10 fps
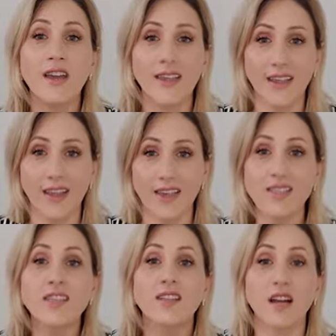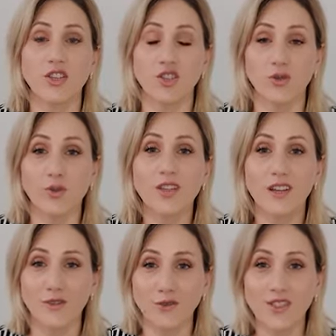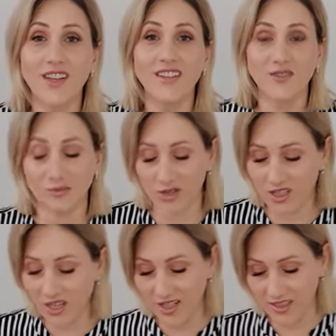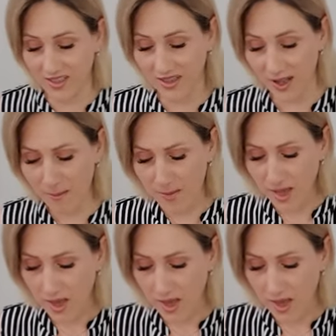есть от чего-то нужно освобождаться, да.